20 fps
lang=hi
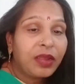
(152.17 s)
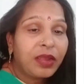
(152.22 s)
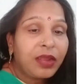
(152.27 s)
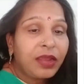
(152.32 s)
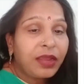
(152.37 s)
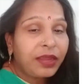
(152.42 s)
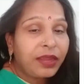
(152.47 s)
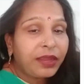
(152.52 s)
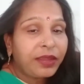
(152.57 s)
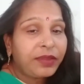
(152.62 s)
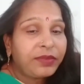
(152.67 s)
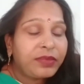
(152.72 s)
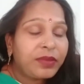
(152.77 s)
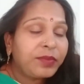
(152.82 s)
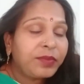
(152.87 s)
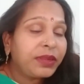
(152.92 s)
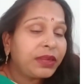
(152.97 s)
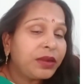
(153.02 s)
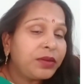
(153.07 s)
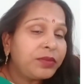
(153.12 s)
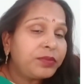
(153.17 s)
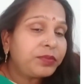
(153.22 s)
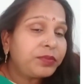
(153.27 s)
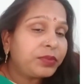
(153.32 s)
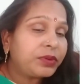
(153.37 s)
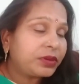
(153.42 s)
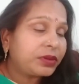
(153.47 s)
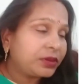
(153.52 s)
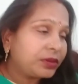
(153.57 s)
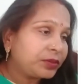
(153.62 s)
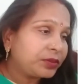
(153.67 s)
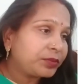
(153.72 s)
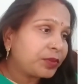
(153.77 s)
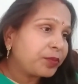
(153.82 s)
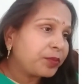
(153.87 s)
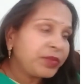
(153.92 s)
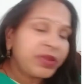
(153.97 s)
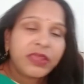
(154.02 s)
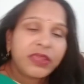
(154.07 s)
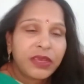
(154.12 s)
इस समय ना
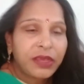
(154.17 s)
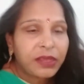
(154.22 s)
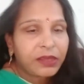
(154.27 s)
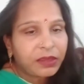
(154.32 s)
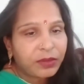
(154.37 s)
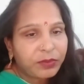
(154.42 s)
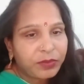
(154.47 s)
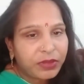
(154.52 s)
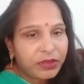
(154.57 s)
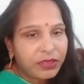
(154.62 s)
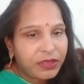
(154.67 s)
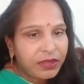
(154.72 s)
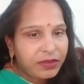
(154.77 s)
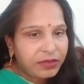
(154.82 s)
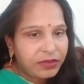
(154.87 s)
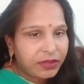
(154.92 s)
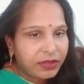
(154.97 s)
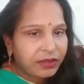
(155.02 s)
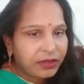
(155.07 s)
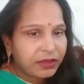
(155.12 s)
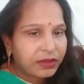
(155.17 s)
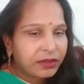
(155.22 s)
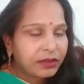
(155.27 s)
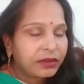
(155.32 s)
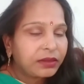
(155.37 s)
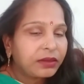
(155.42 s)
मम्मी जी की तबीयत नहीं सही है